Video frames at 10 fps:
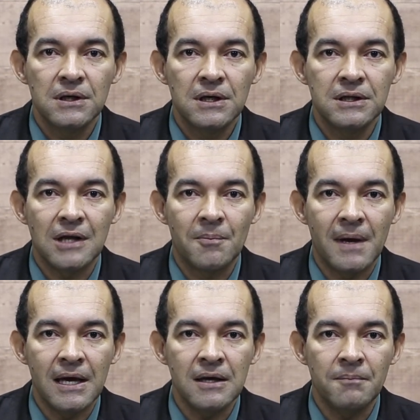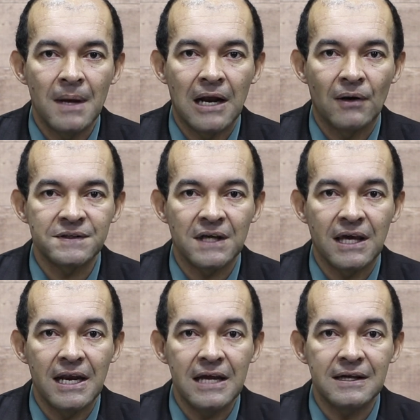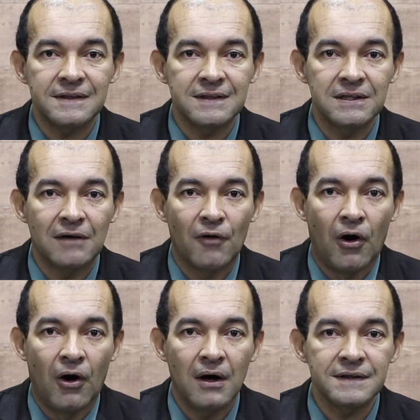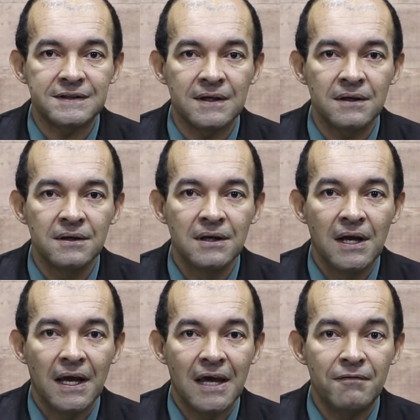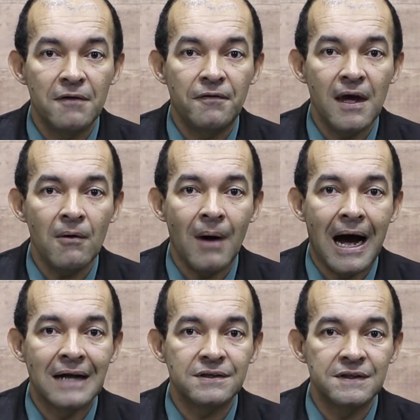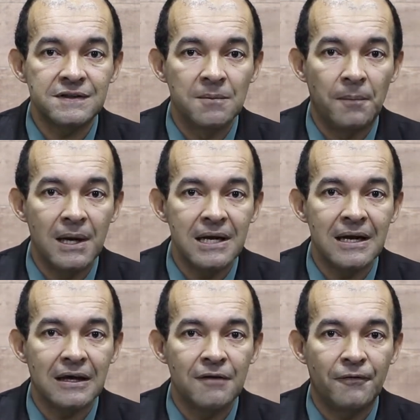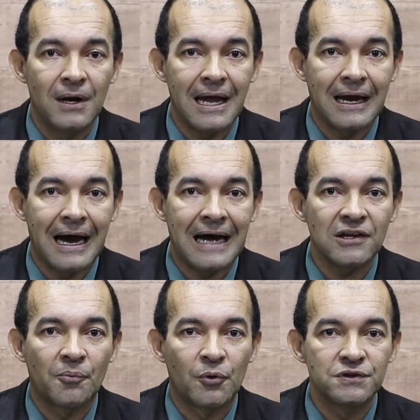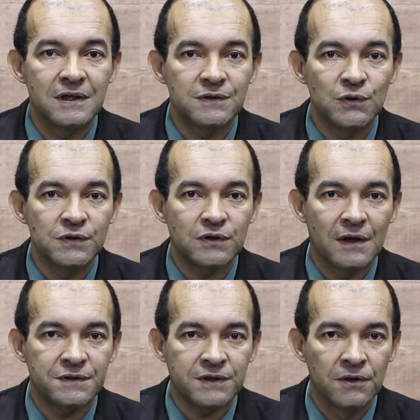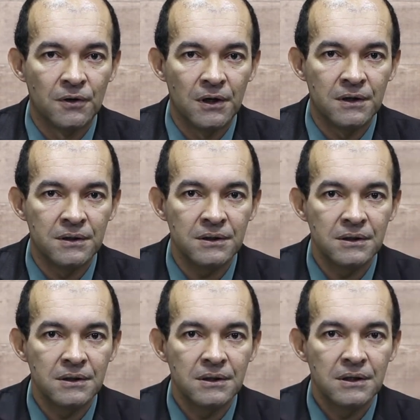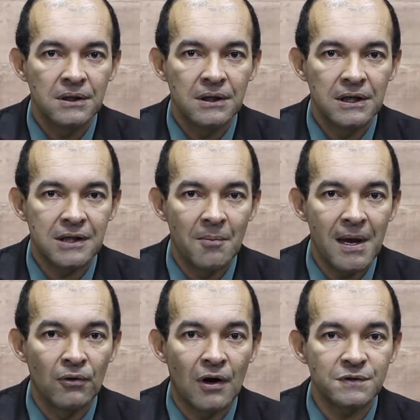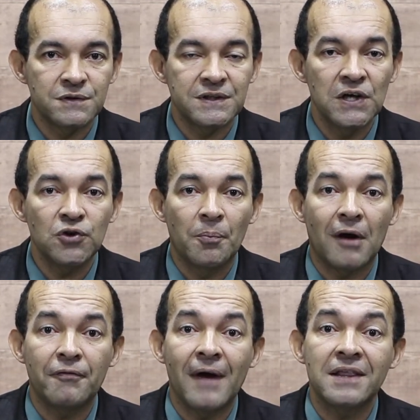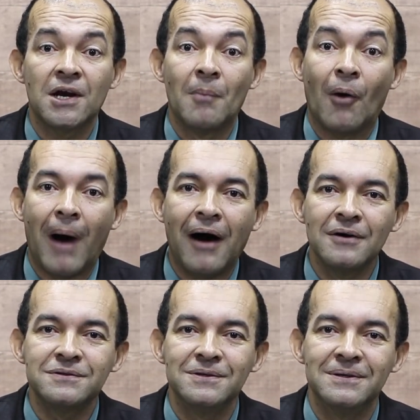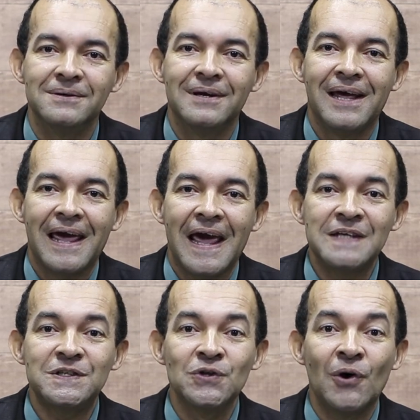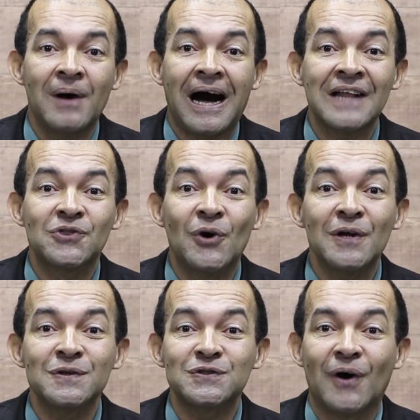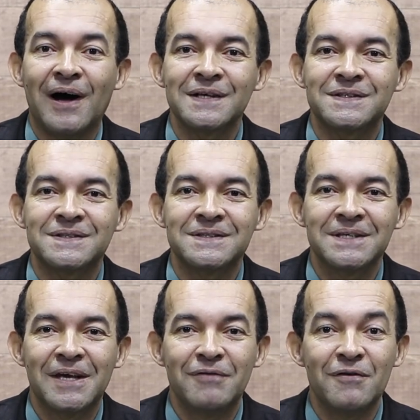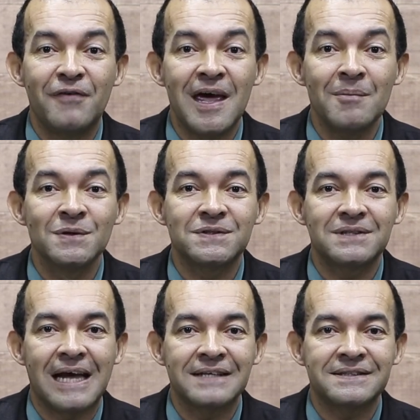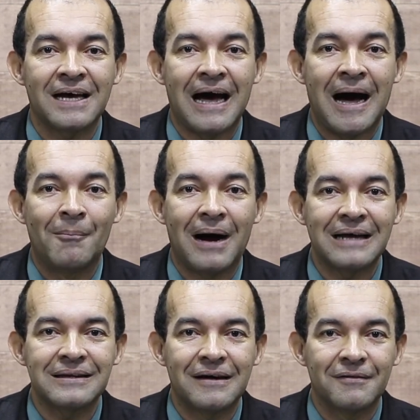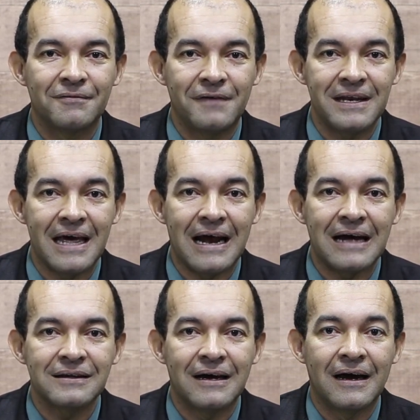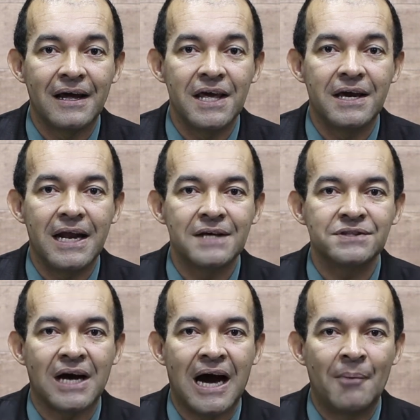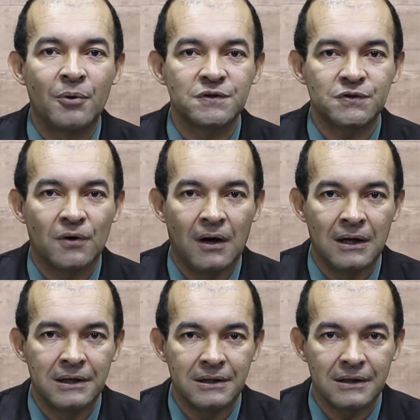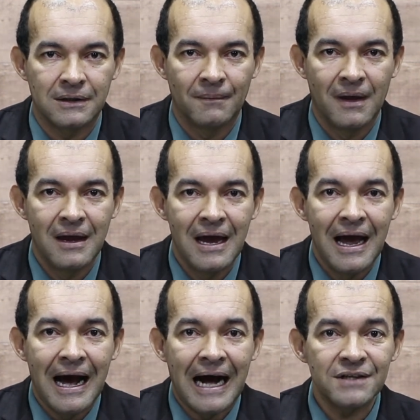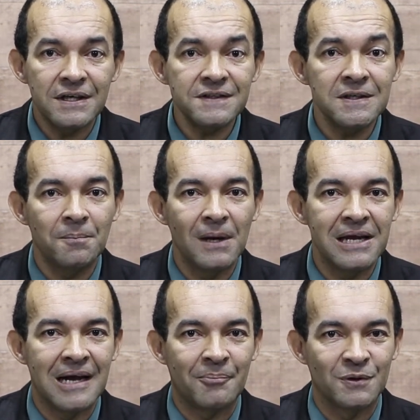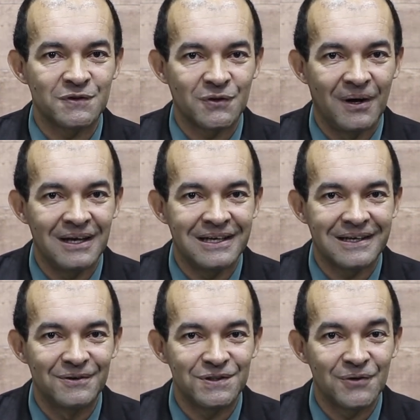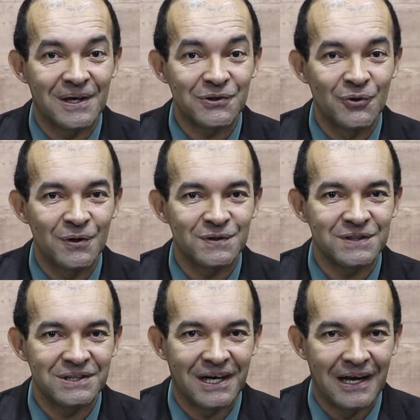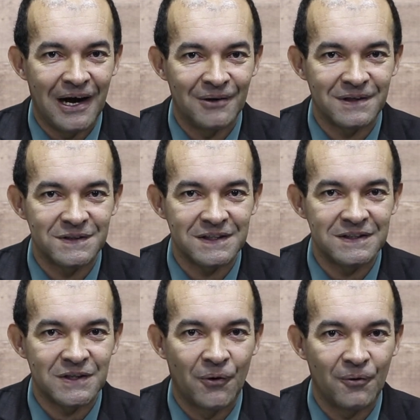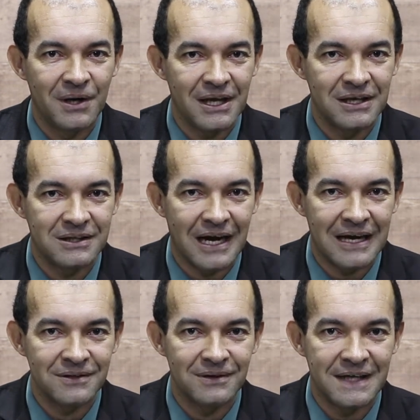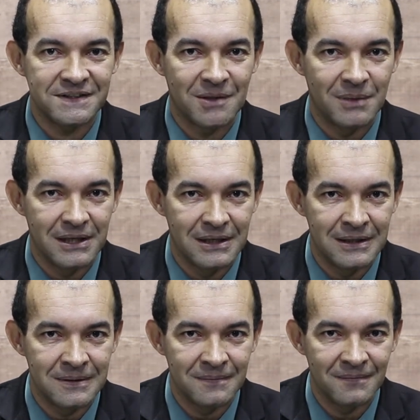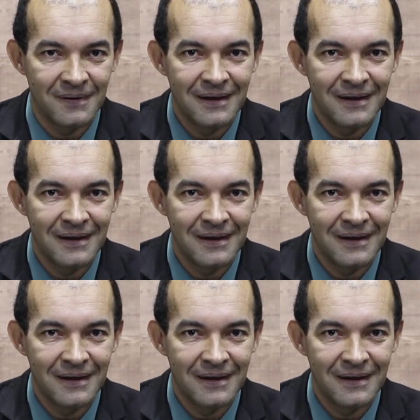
e também pela nossa querida Santa Vó Rosa, que viveu a disciplina que foi legado por Jesus nosso Senhor, e também o nosso santo profeta irmão Aldo, ensinou a todos nós que vivemos nesta amada, venerada Igreja Apostólica. A disciplina apostólica, eu digo a todos os internautas que estão conectados nesta manhã,